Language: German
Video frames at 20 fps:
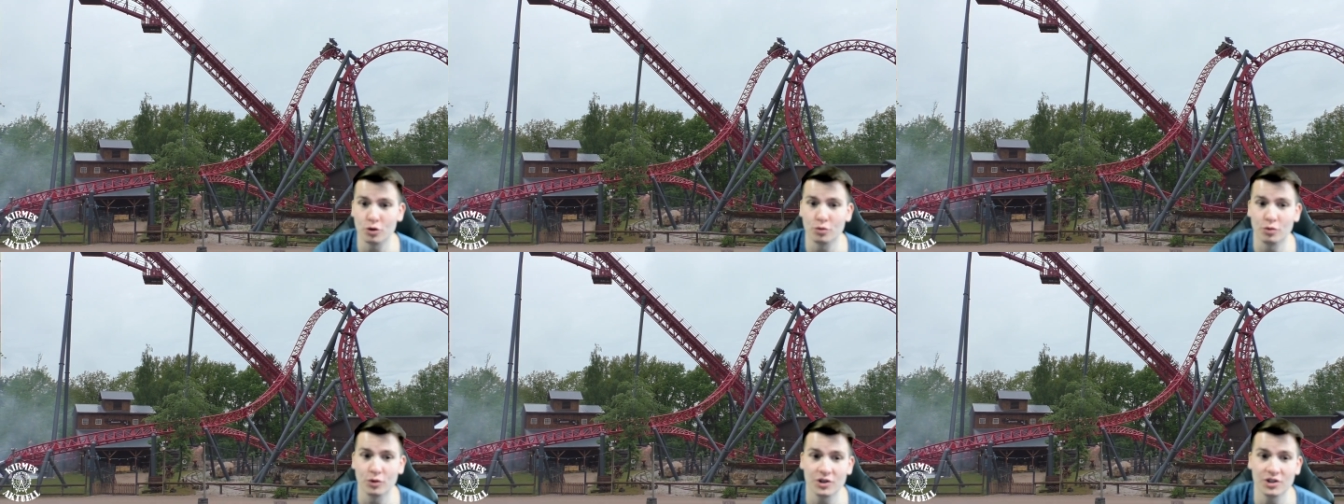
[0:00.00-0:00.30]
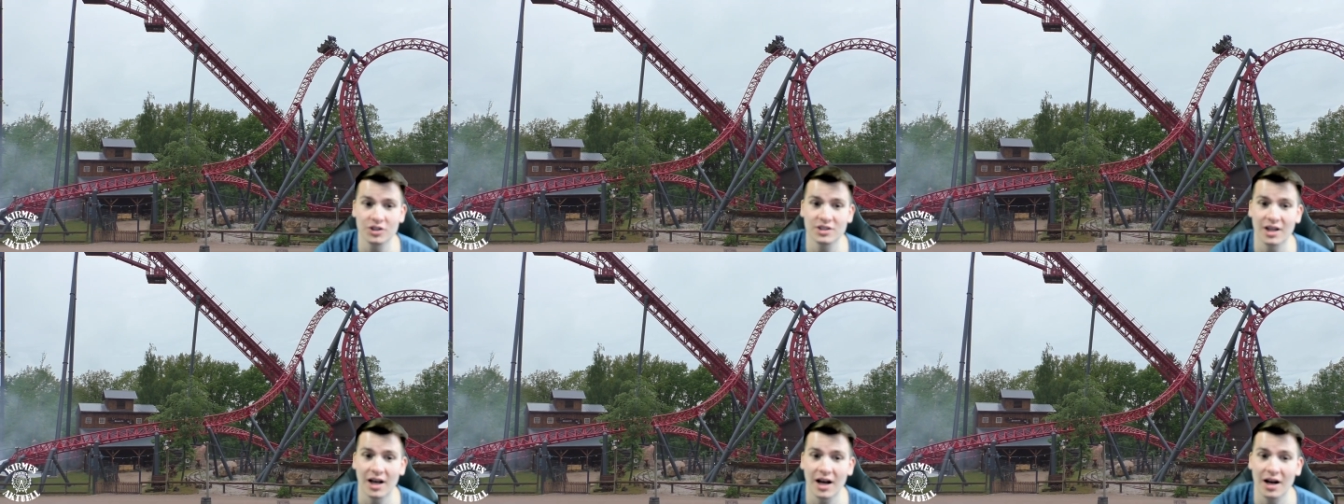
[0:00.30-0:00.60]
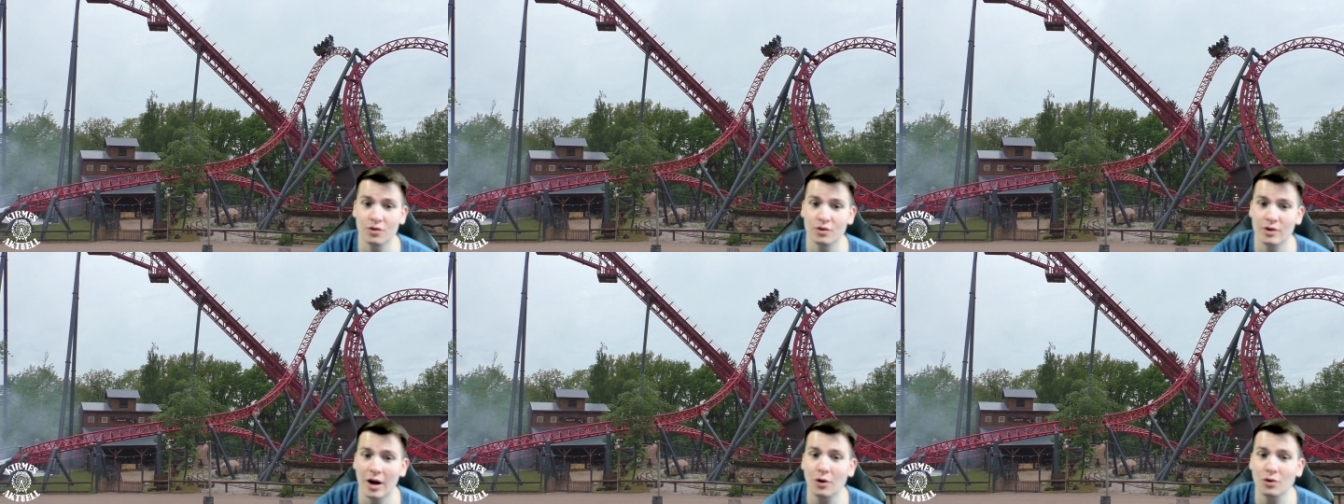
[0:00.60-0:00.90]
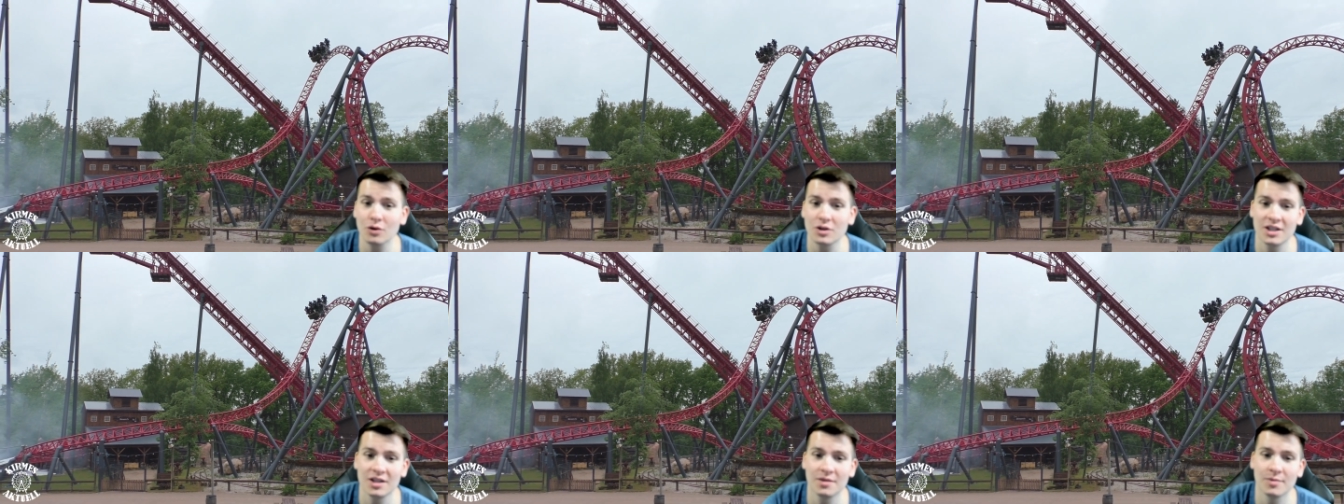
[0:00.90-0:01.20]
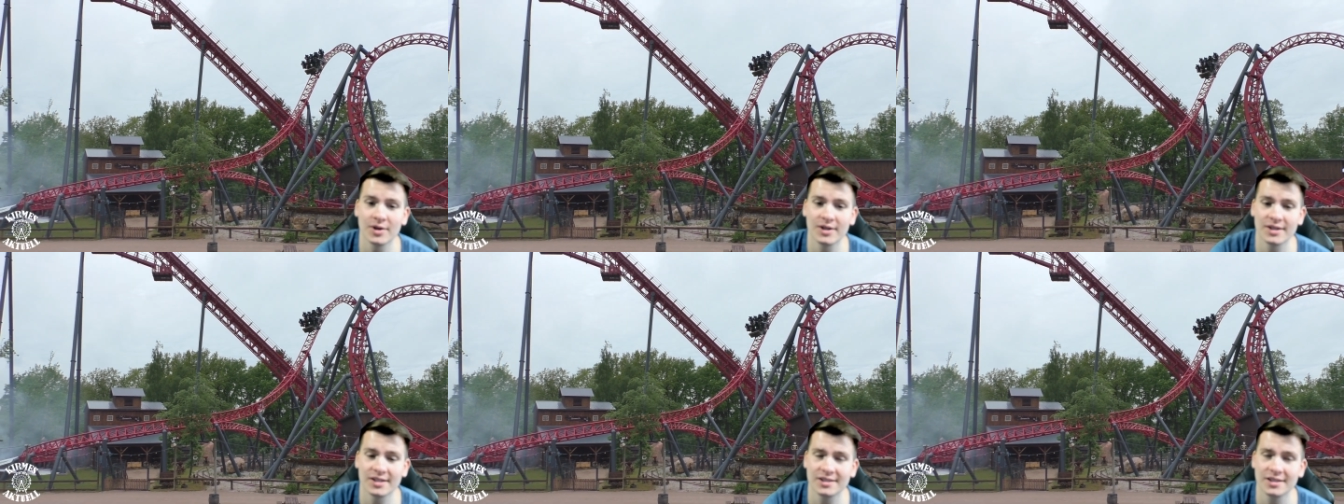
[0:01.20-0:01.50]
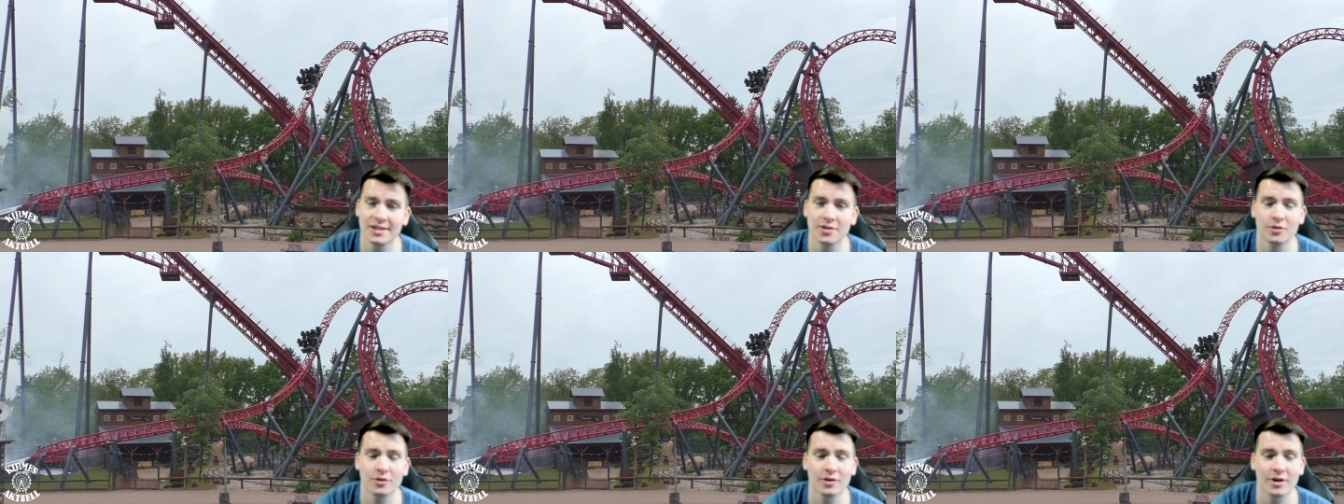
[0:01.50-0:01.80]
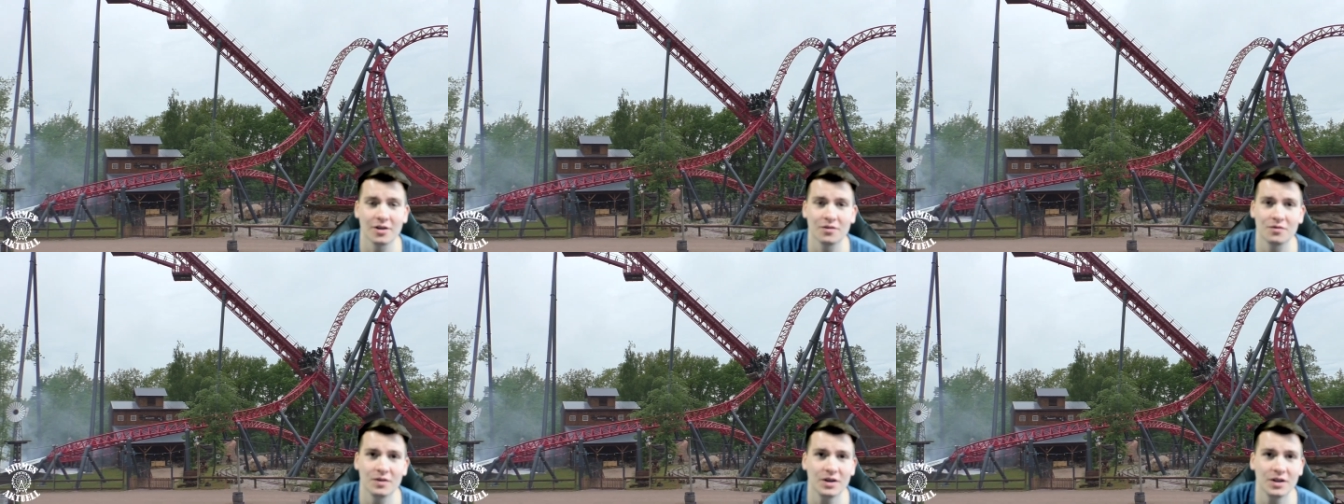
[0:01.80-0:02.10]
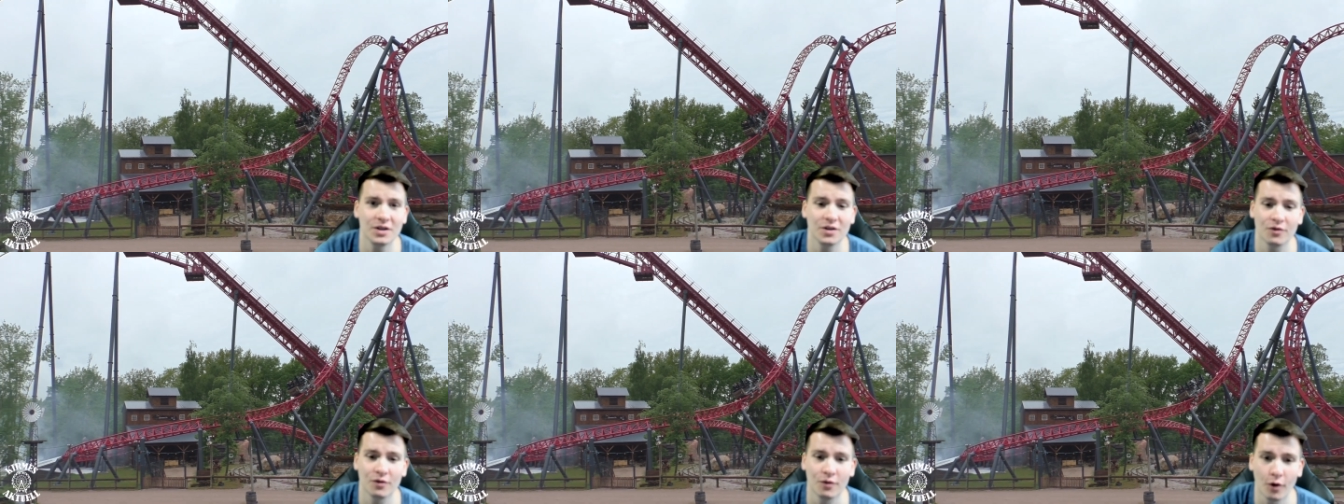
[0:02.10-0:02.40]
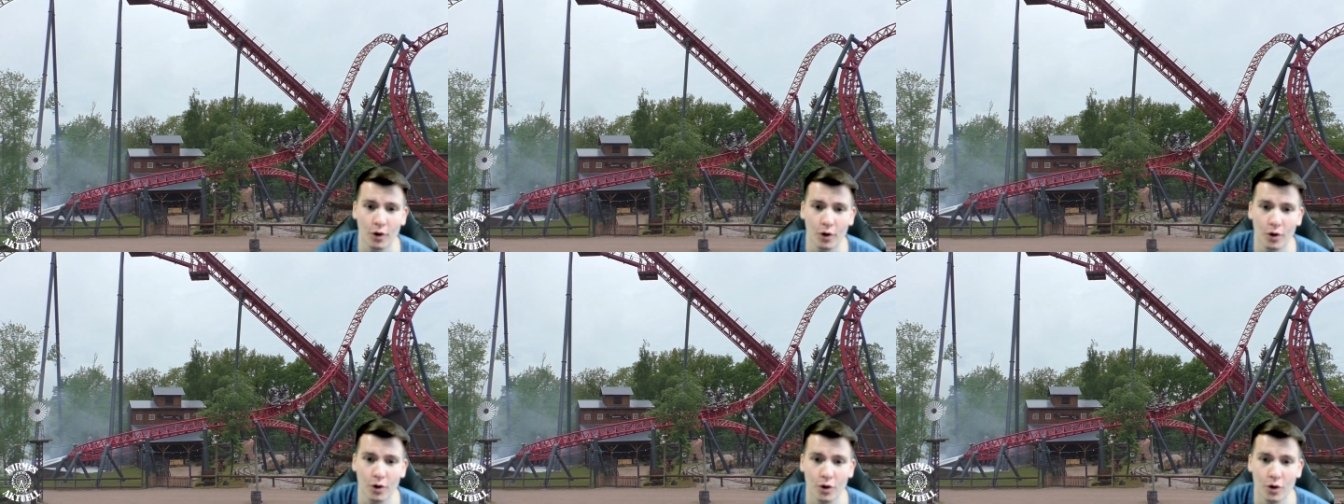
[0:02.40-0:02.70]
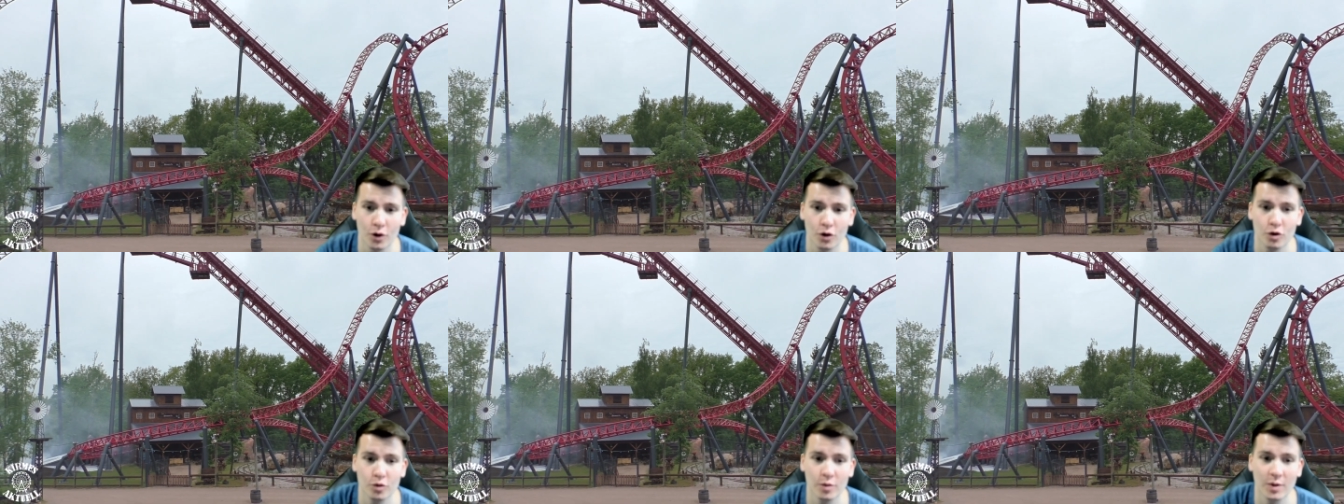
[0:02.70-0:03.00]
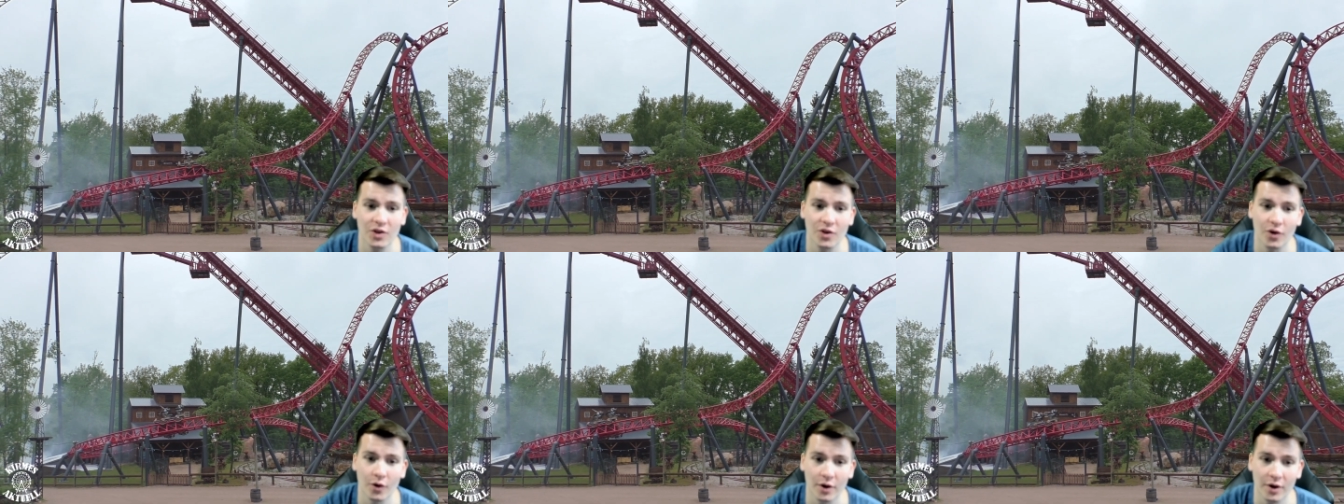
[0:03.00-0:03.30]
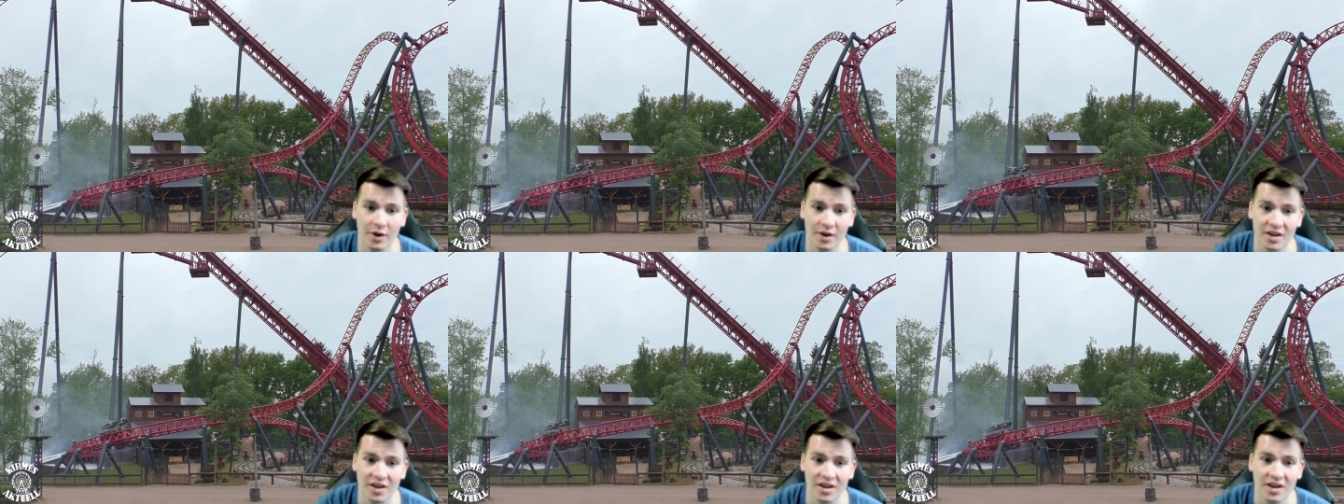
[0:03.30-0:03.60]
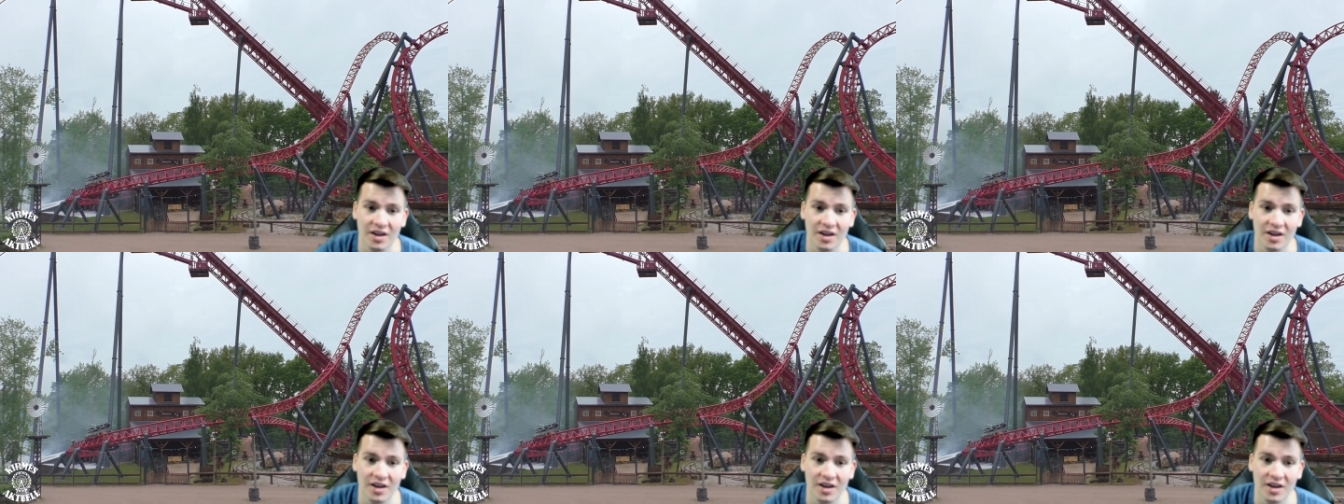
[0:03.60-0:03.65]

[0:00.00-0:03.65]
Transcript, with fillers: muss ich sagen, und auch die Thematisierung kann, finde ich, voll überzeugen.